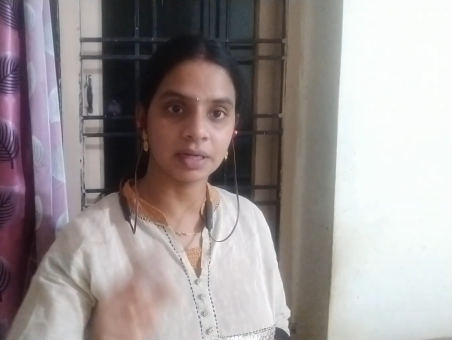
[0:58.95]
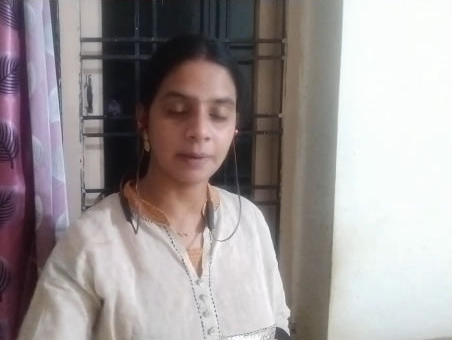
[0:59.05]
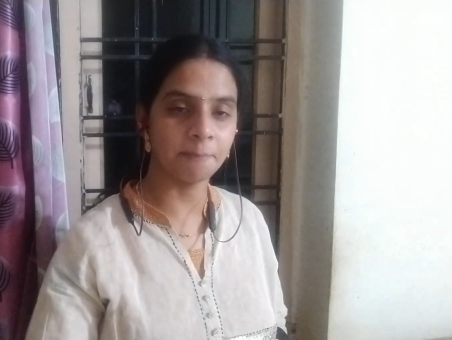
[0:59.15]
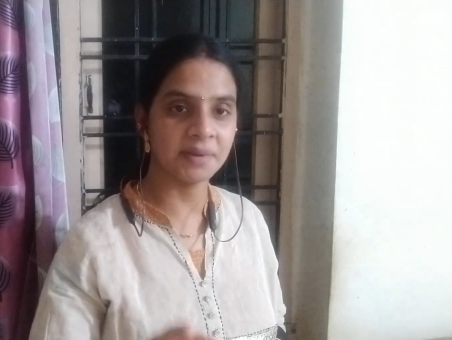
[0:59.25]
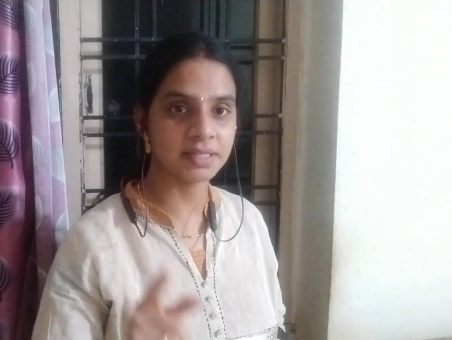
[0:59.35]

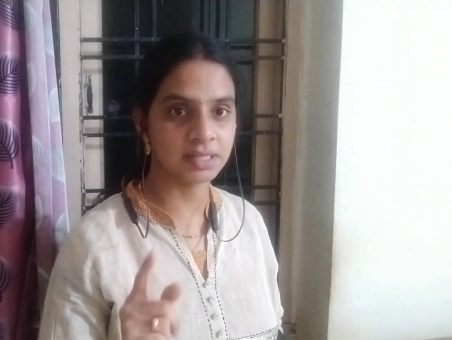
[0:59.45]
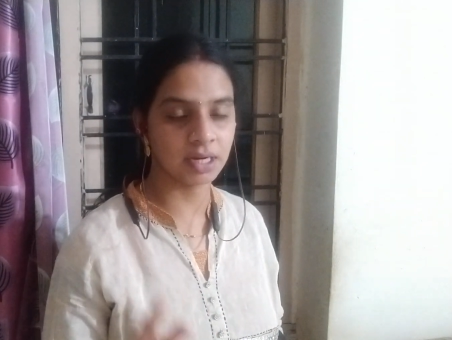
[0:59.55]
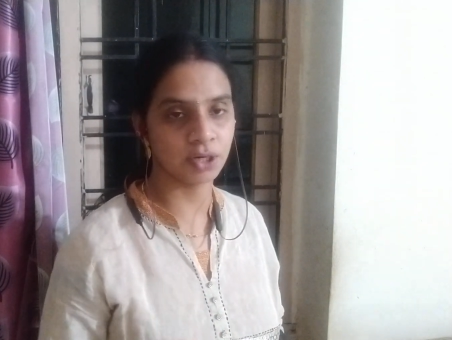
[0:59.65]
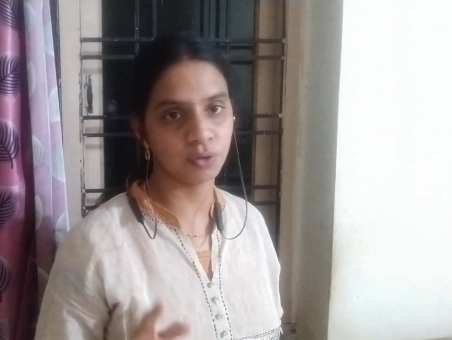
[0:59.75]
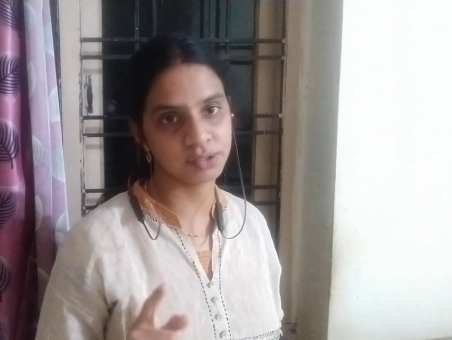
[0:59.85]

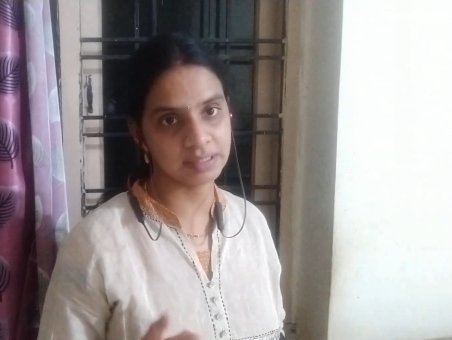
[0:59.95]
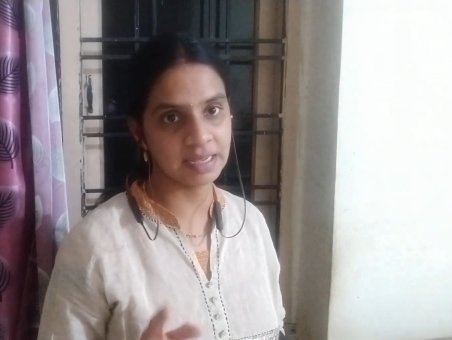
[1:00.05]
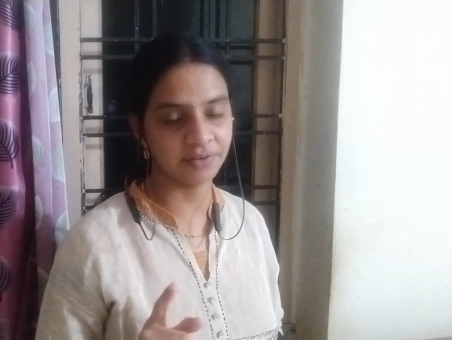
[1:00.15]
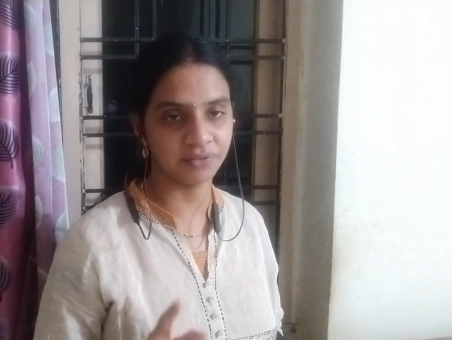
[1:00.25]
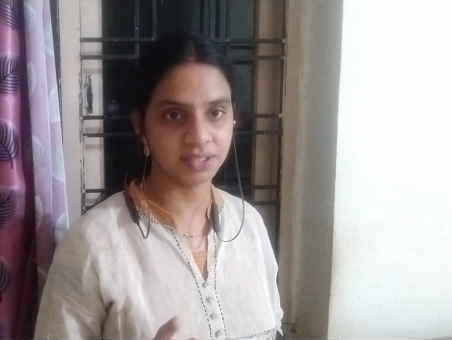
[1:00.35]
కంపల్సరీగా డౌట్స్
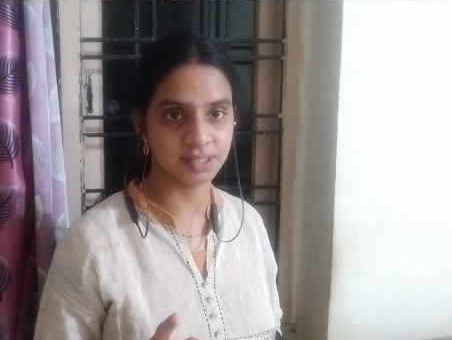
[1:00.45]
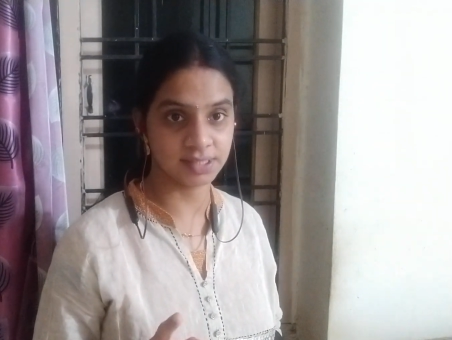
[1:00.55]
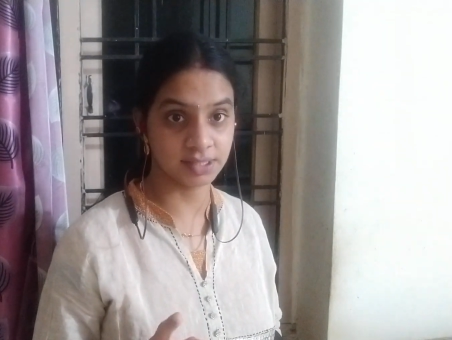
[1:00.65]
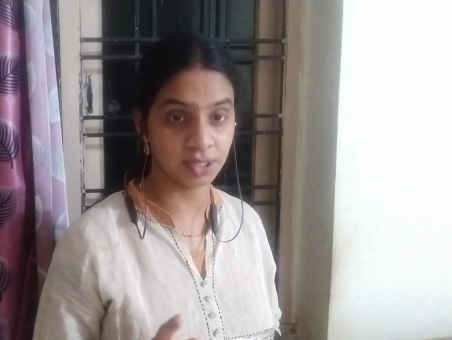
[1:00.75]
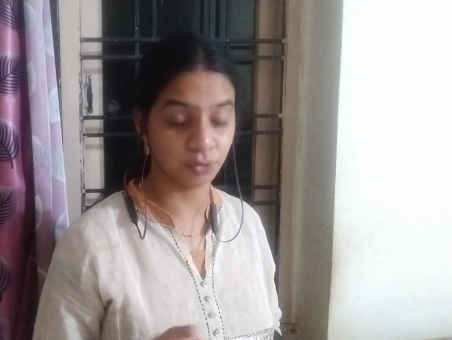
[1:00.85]
క్లారిఫై
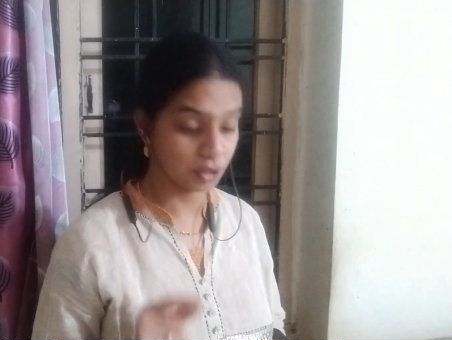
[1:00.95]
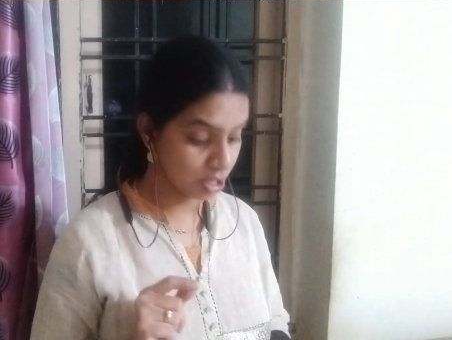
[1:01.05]
చేస్తాను